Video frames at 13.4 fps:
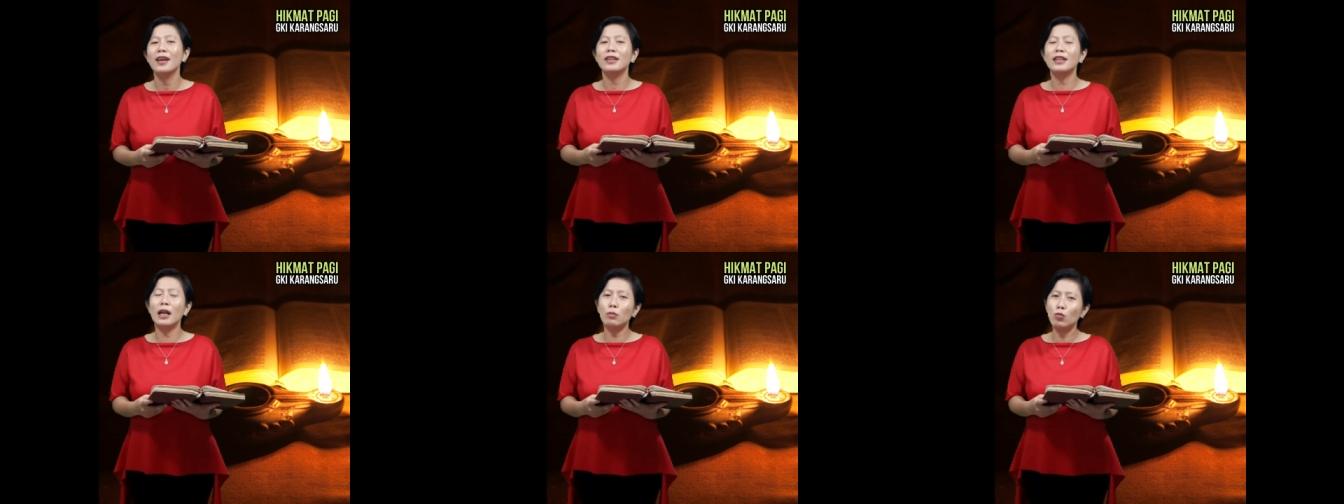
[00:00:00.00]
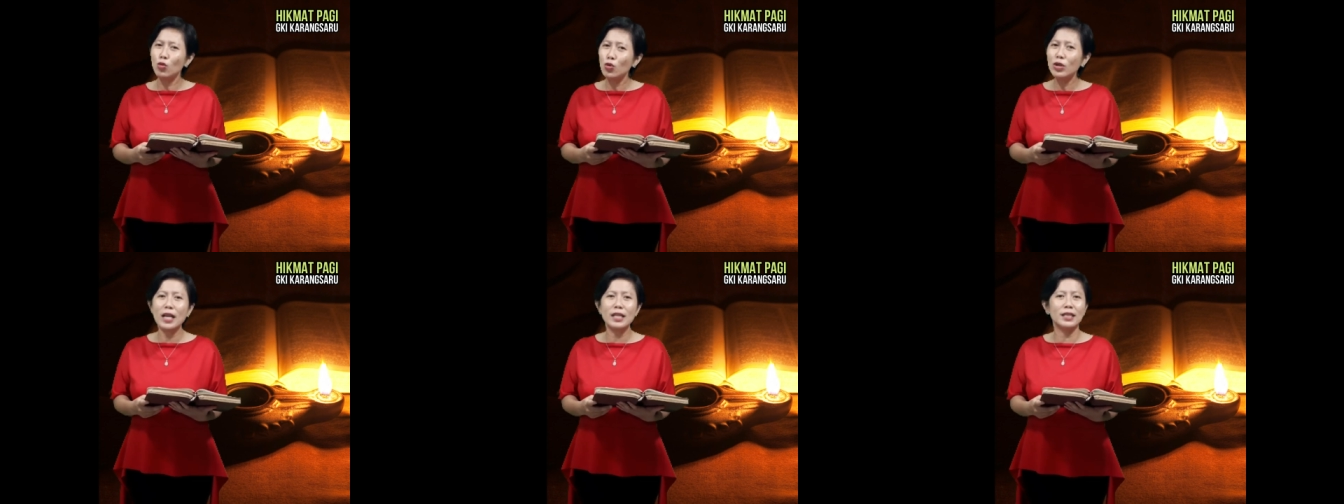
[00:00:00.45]
dan
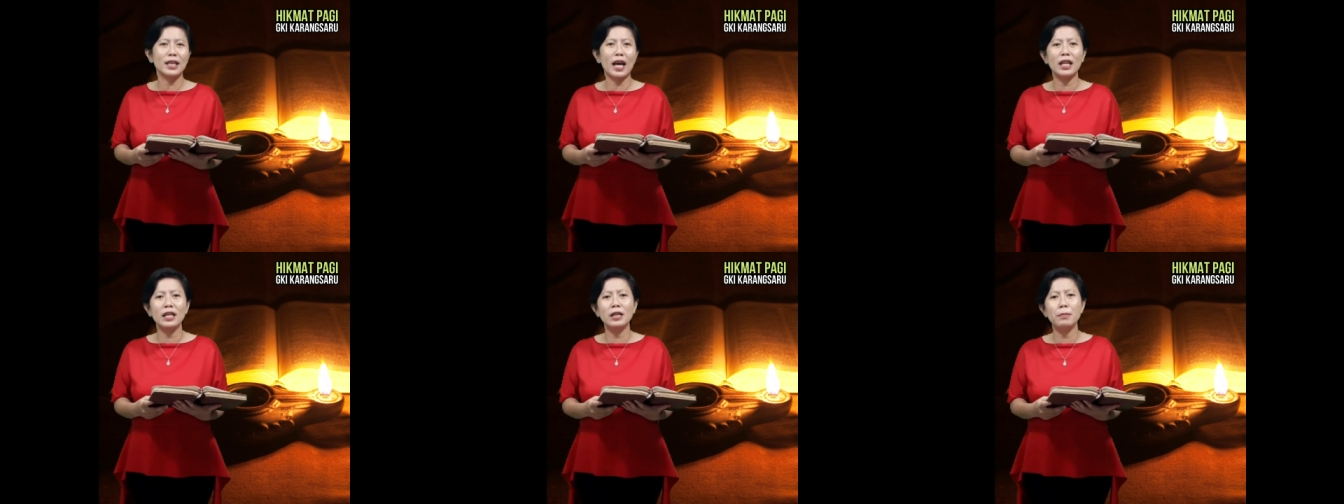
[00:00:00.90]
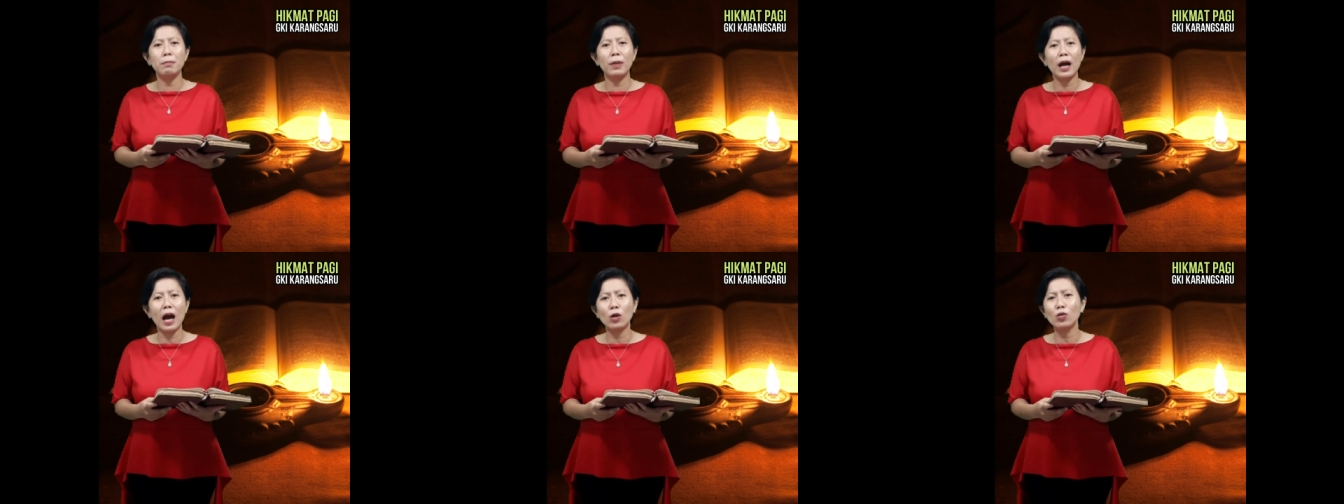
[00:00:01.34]
mudah sekali
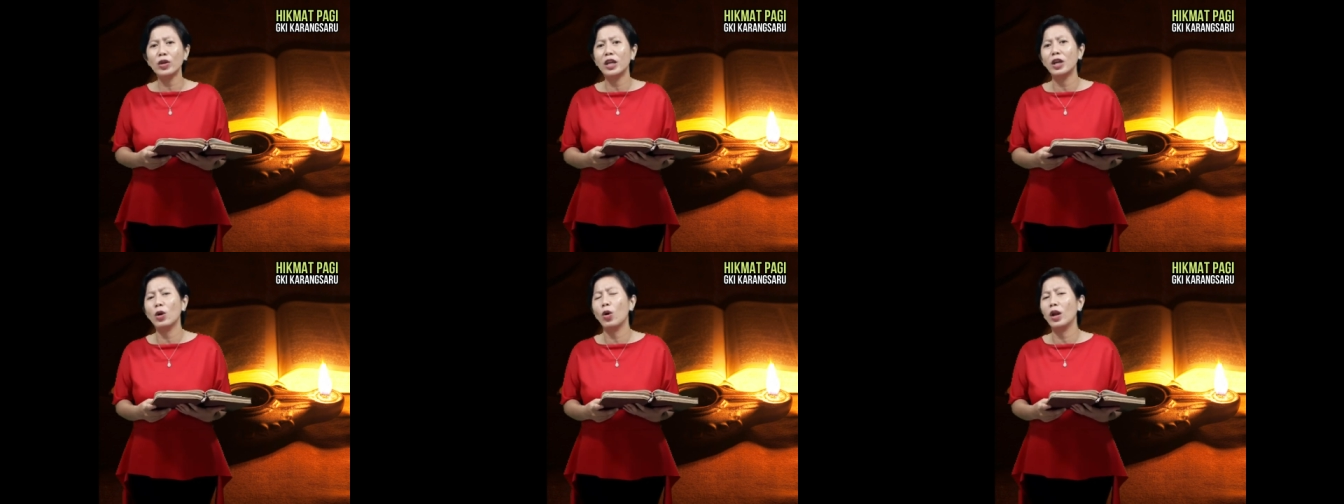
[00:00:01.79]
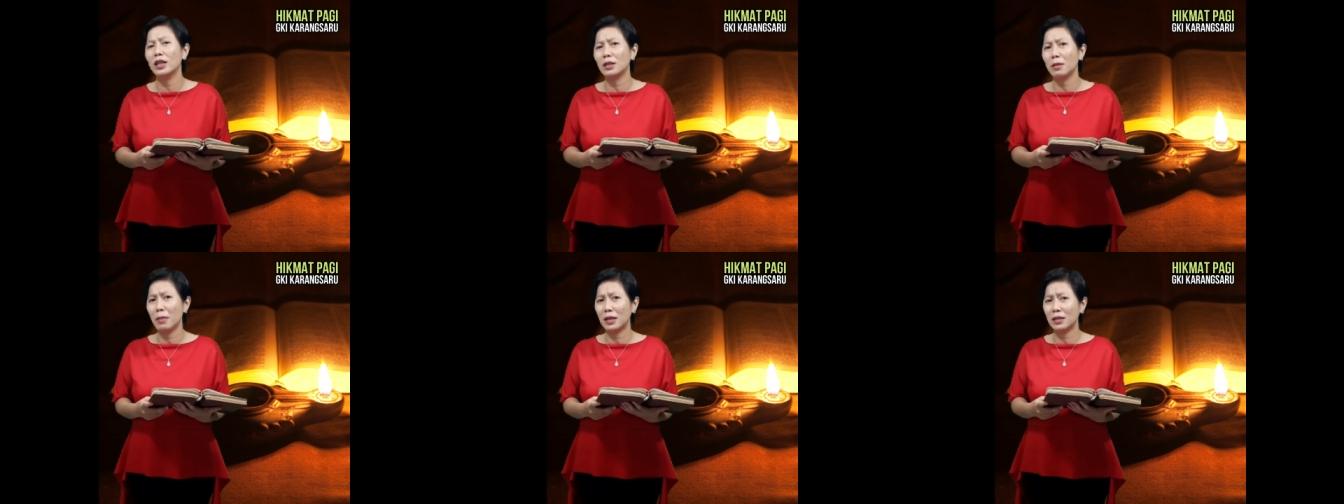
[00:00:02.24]
dipengaruhi oleh
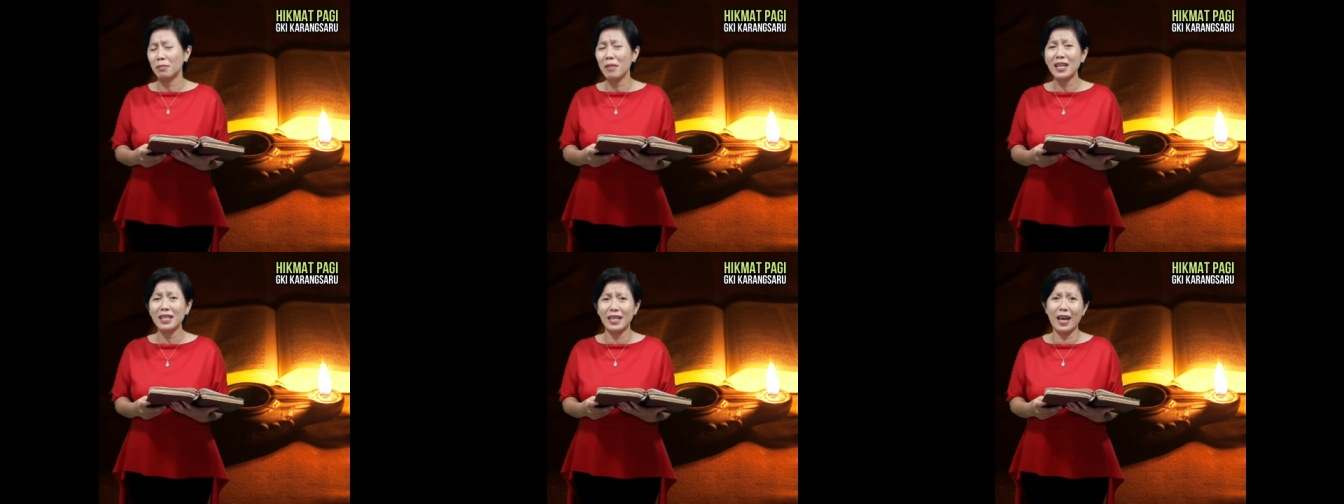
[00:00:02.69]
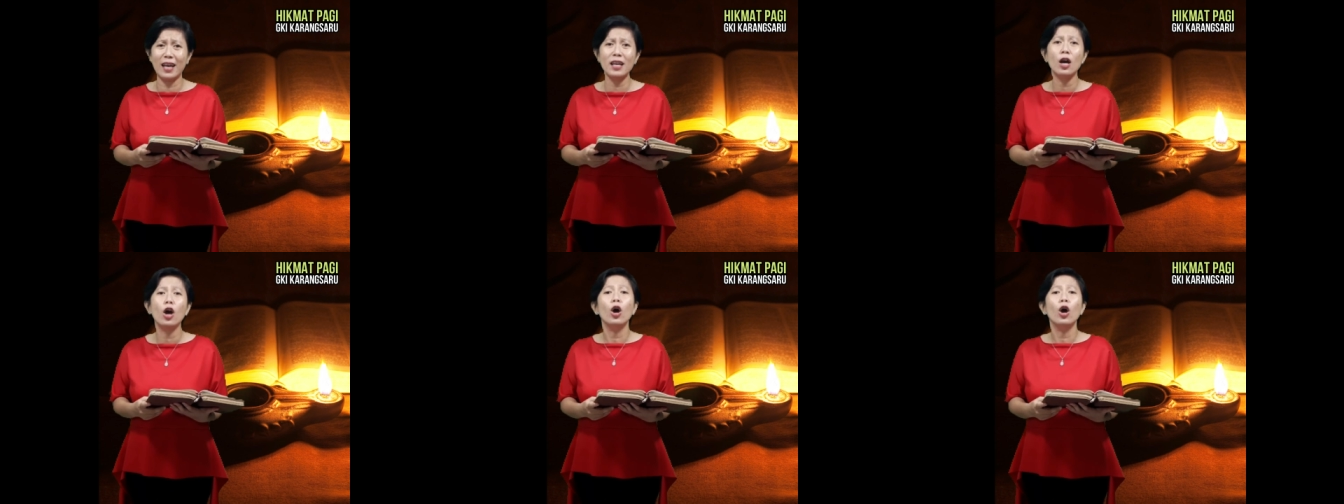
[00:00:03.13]
teman-temannya